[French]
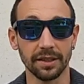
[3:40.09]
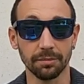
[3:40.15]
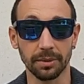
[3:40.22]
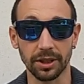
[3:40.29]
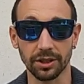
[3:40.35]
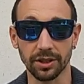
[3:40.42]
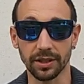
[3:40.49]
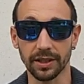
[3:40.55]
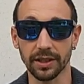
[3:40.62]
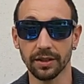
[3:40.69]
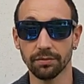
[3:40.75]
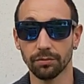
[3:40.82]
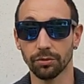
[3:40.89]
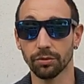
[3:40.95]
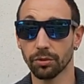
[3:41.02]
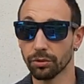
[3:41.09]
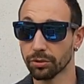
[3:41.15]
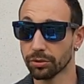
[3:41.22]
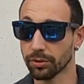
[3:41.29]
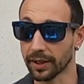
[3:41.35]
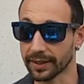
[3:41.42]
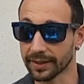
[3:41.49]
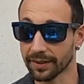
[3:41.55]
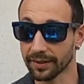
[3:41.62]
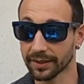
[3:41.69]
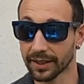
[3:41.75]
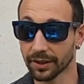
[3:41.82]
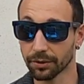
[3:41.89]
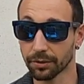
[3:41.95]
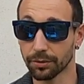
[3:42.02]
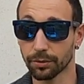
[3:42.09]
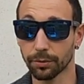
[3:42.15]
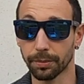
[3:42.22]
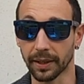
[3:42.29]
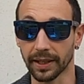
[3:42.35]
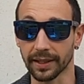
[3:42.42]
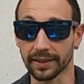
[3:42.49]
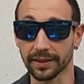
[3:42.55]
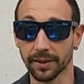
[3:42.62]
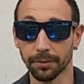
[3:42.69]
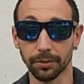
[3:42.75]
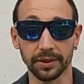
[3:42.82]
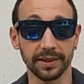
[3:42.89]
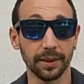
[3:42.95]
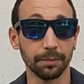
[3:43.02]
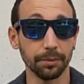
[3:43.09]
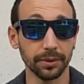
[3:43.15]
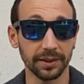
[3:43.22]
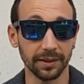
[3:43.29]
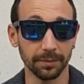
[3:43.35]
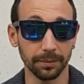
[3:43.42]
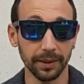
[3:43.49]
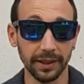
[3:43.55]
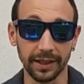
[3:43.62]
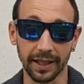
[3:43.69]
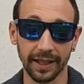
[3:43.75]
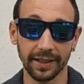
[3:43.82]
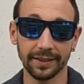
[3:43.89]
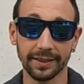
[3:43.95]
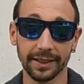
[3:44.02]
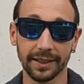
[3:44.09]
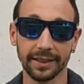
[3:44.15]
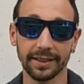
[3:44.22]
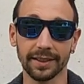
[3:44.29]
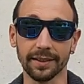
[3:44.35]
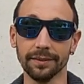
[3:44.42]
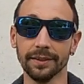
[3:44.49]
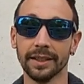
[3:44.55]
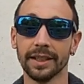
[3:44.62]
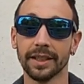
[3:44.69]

Imaginez, une leçon à 34 euros par exemple, ça peut sembler intéressant.